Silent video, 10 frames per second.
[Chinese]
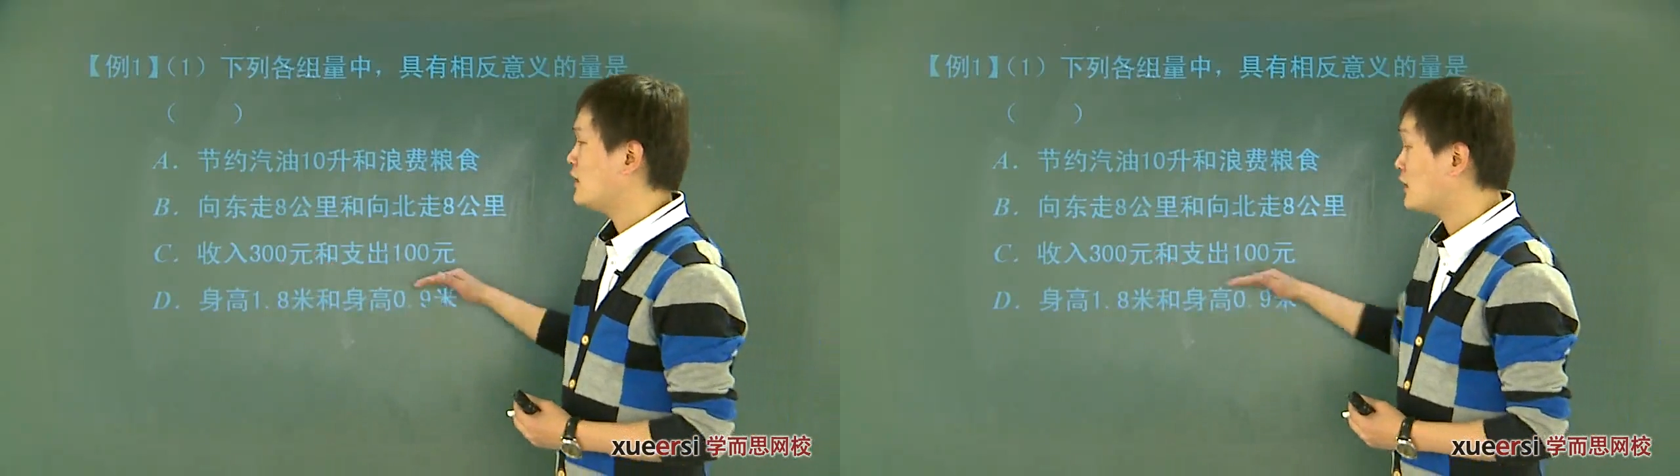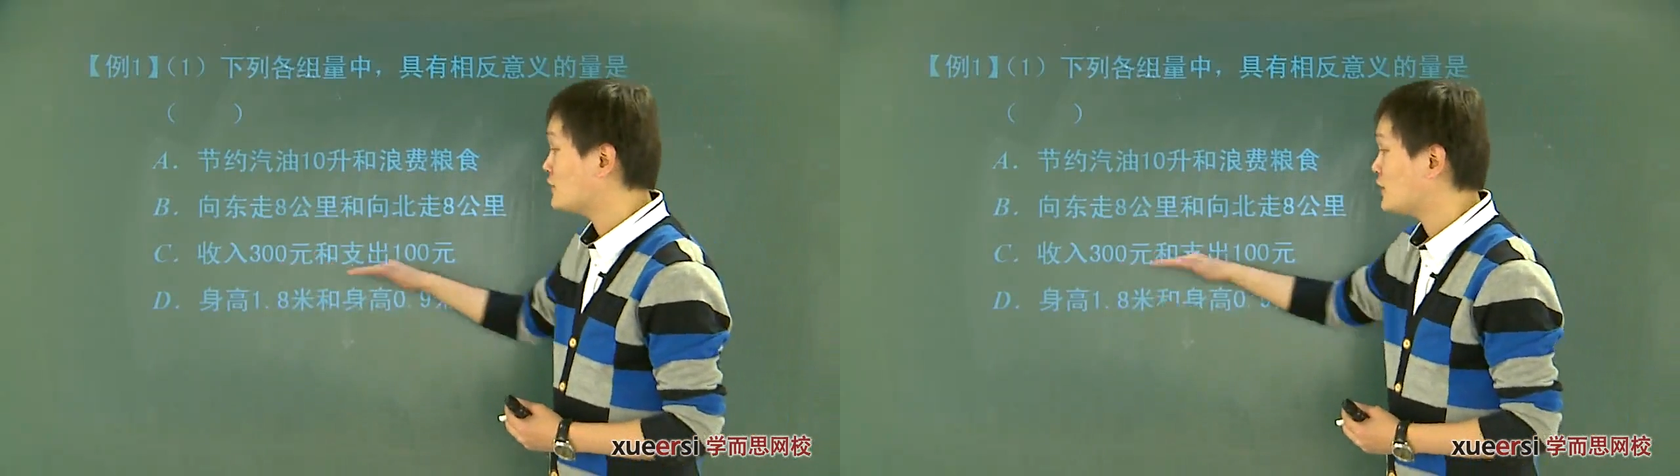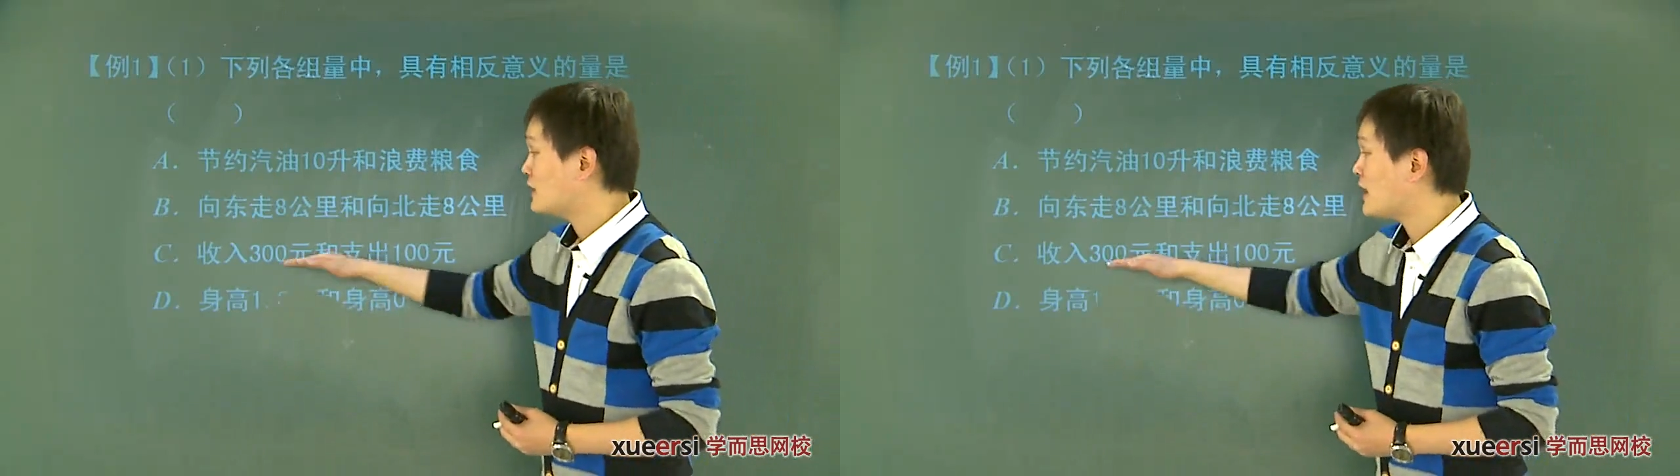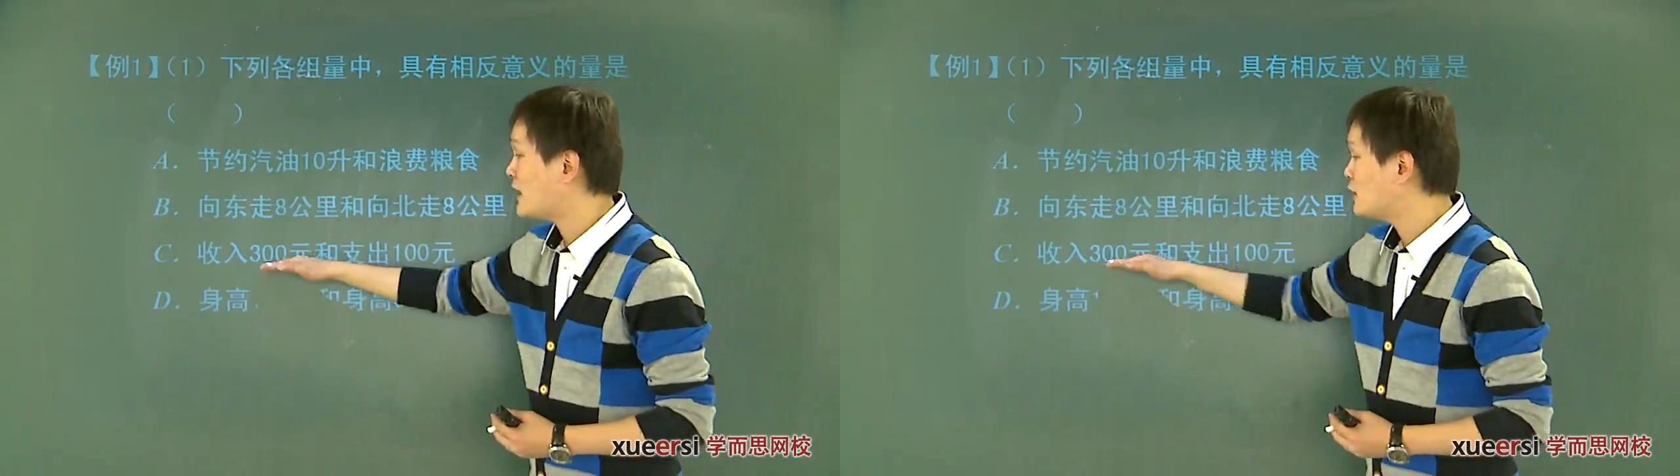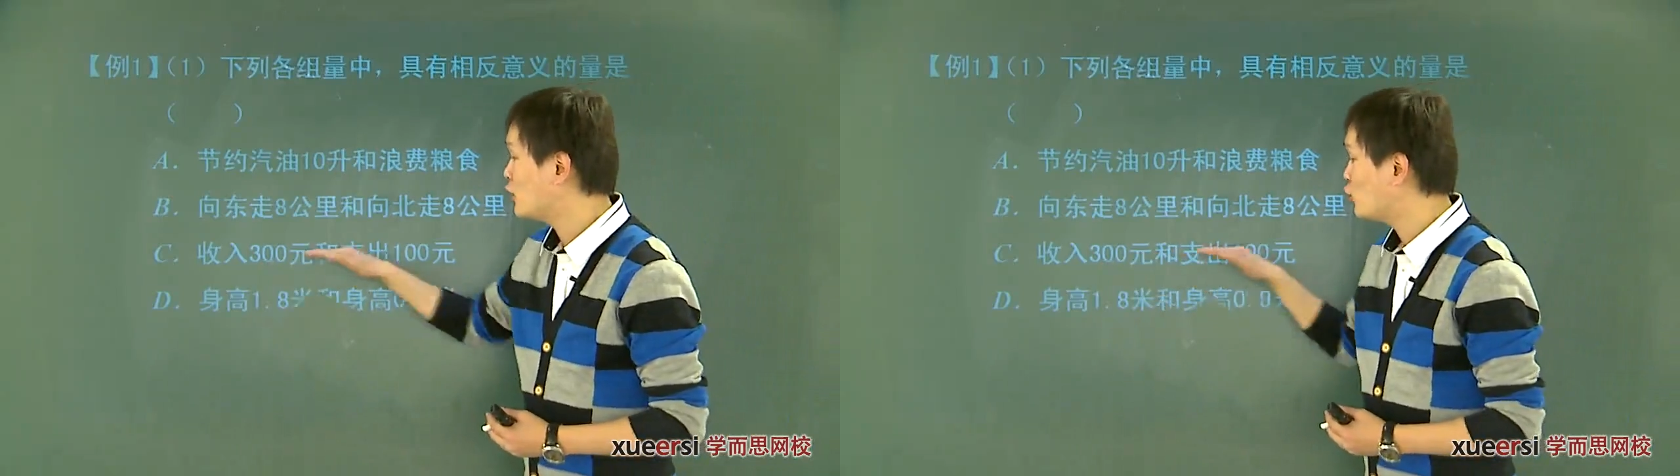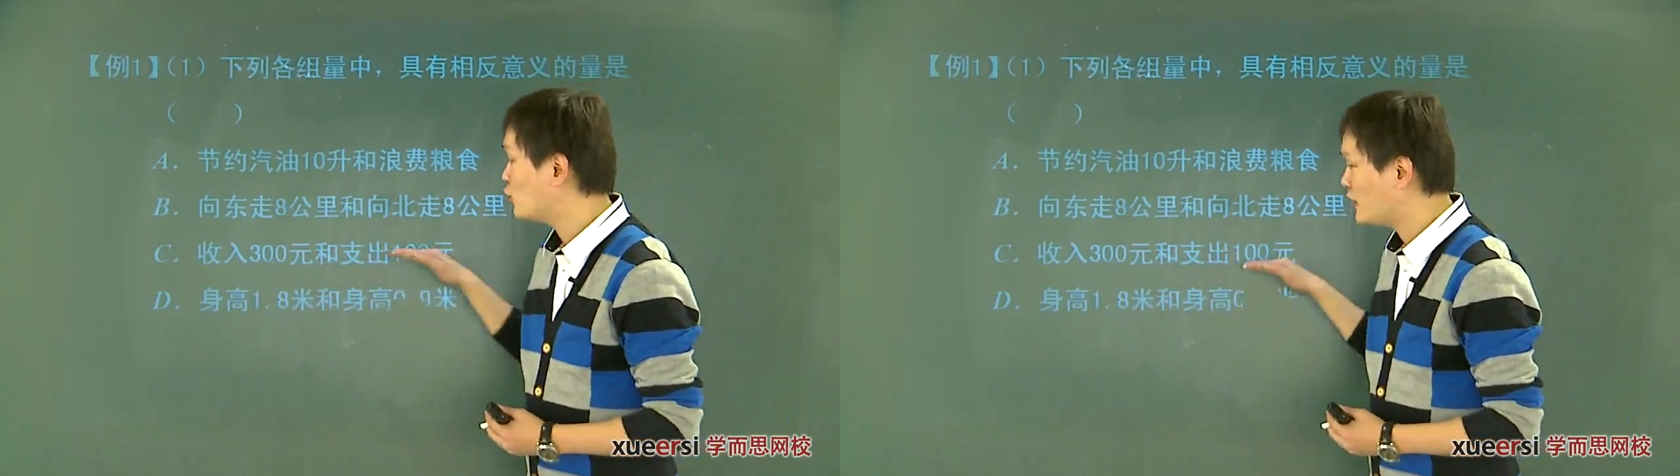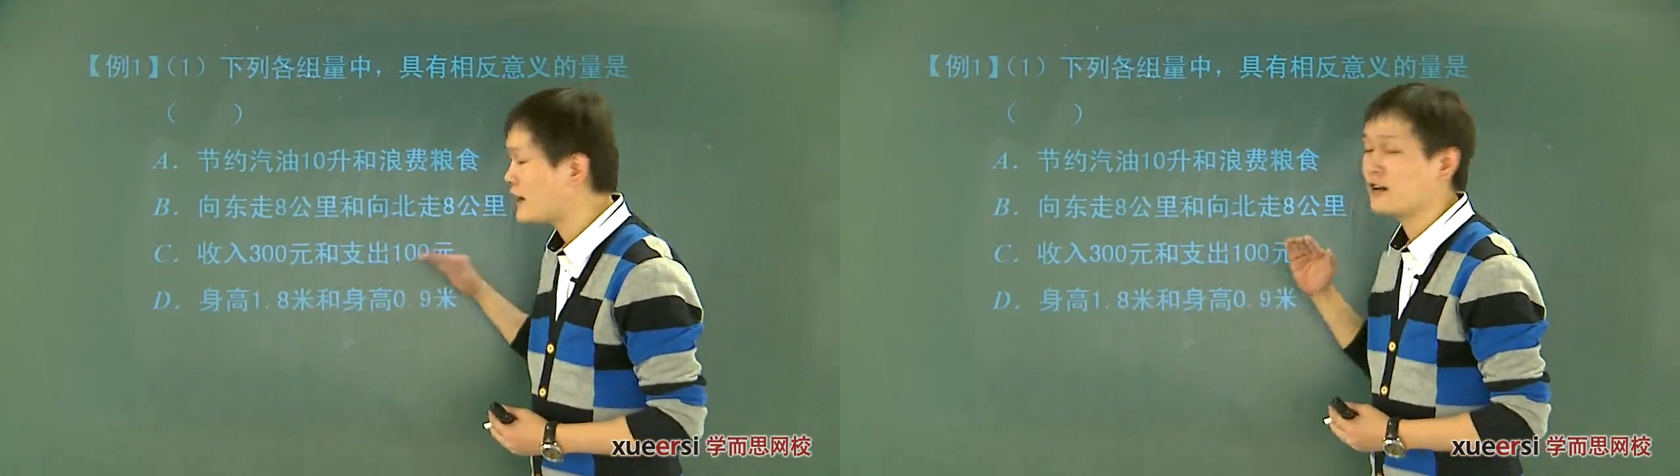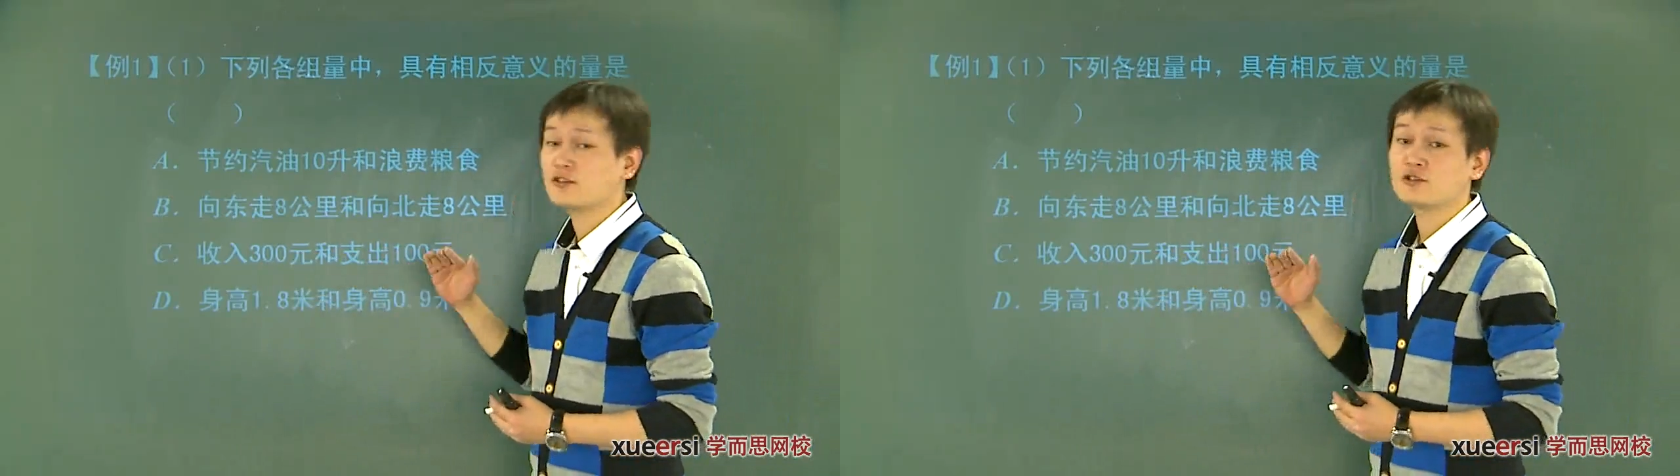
而且它还有量，